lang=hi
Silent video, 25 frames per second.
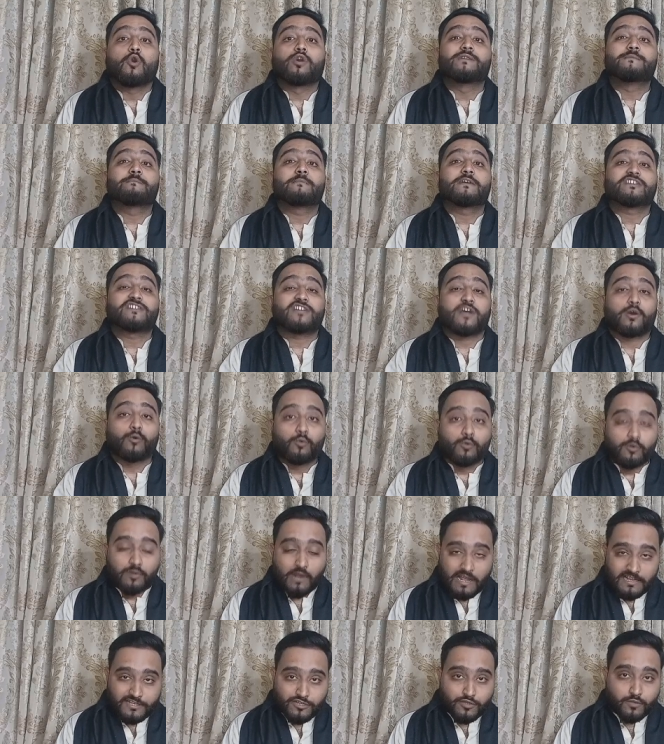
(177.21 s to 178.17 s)
उनमें
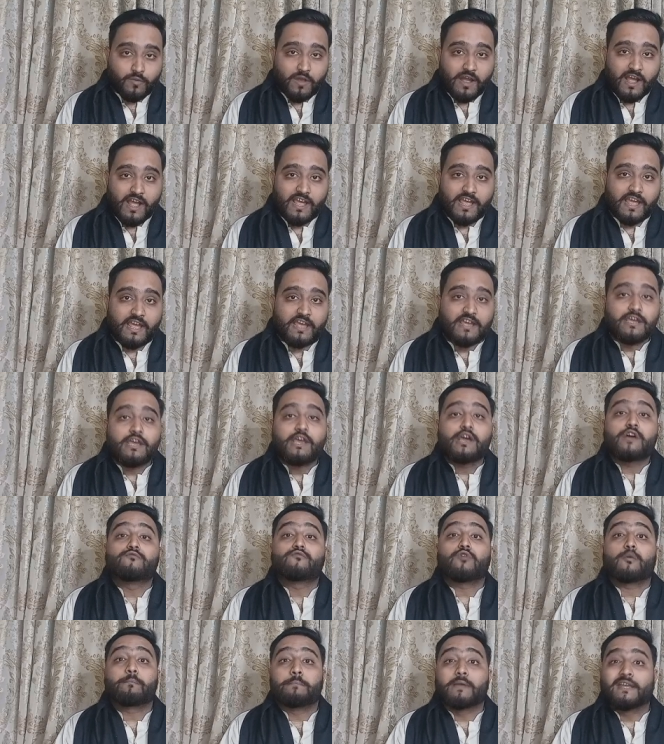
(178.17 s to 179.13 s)
शूर आ चुका है
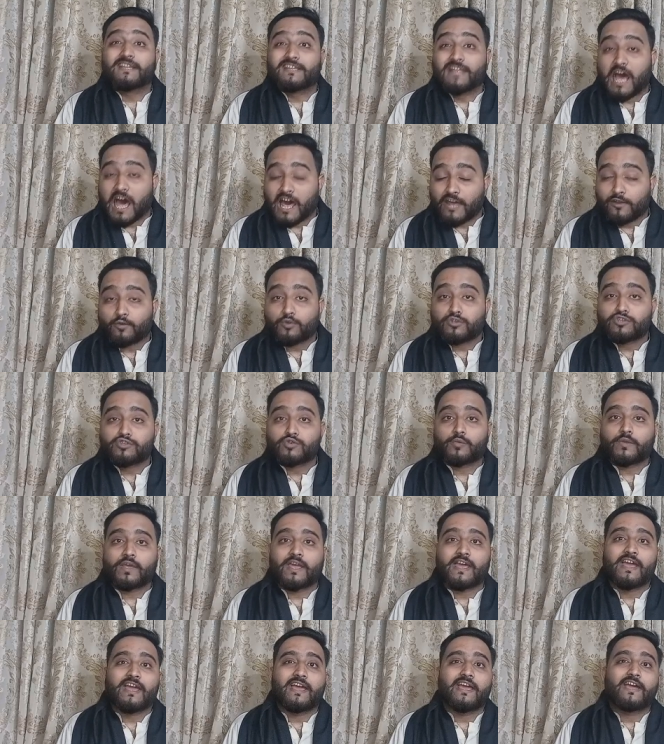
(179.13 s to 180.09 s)
वो बेदार हो
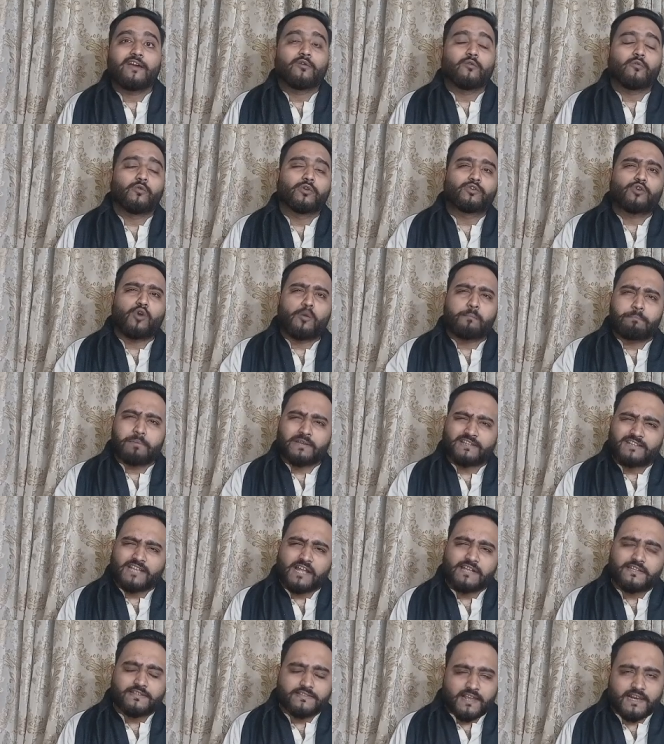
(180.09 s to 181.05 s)
चुके हैं उनको
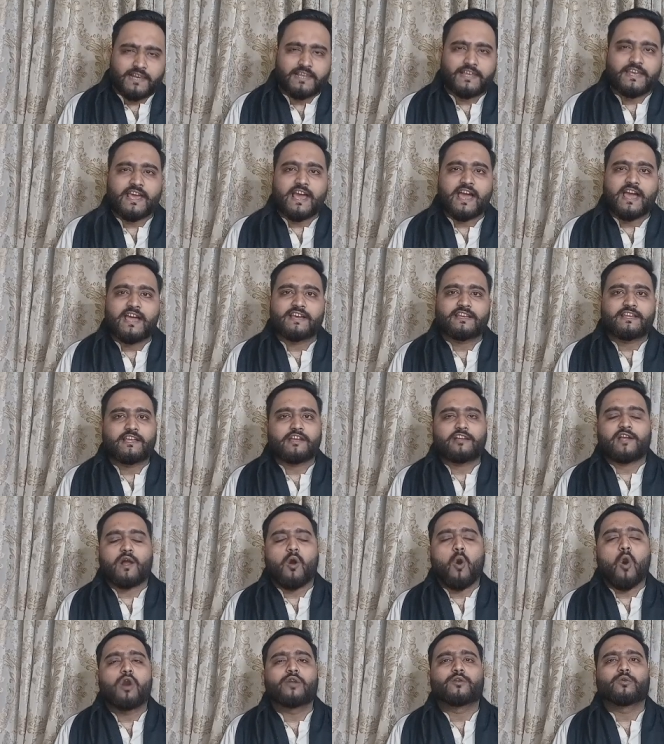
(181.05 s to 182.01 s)
पता चल गया है कि
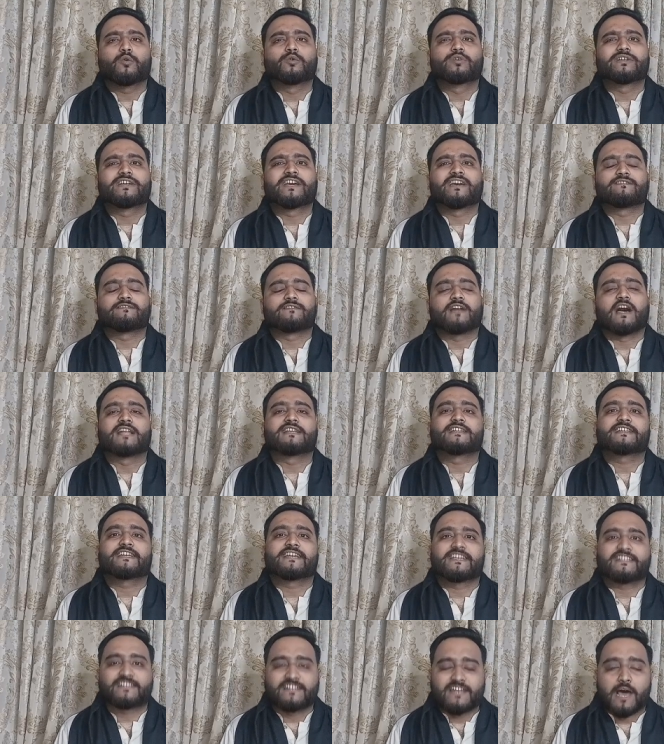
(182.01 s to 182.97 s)
कौन उनके साथ
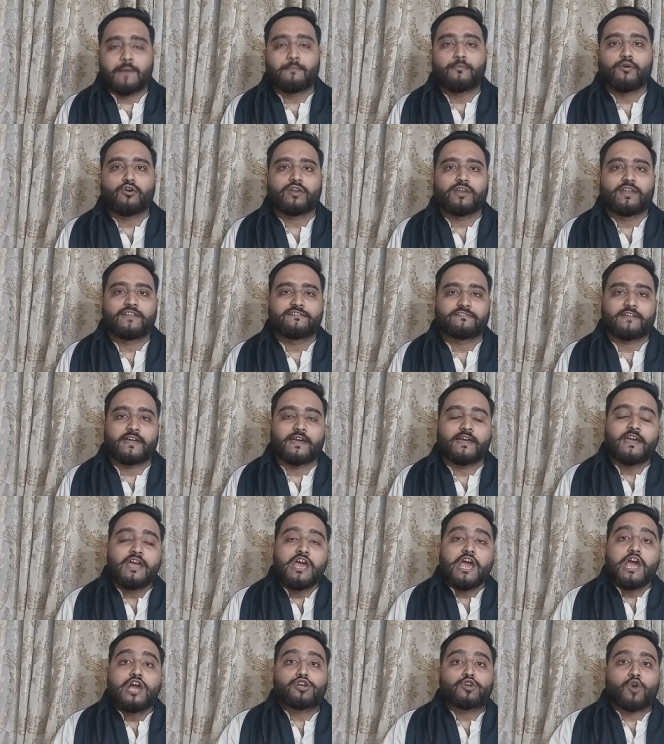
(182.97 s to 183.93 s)
कितना मुखलिस है
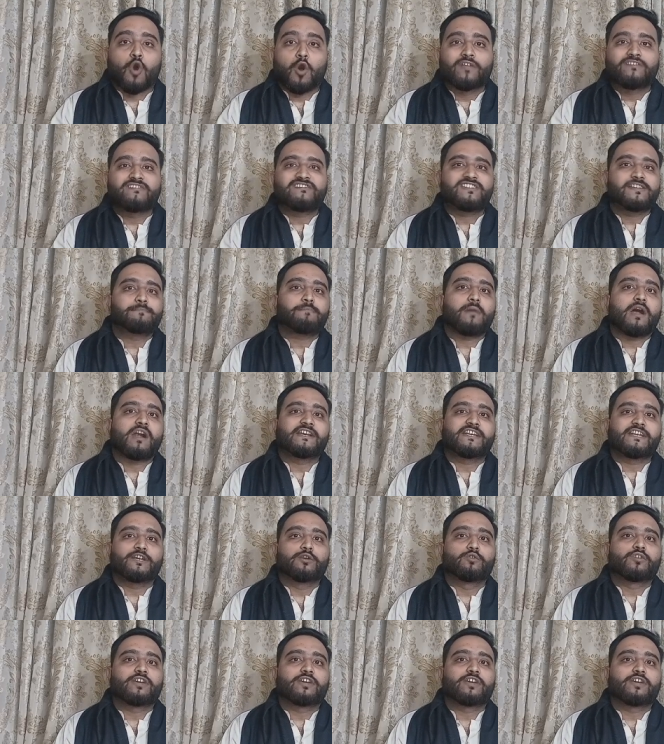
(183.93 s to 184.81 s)
कौन सी पार्टी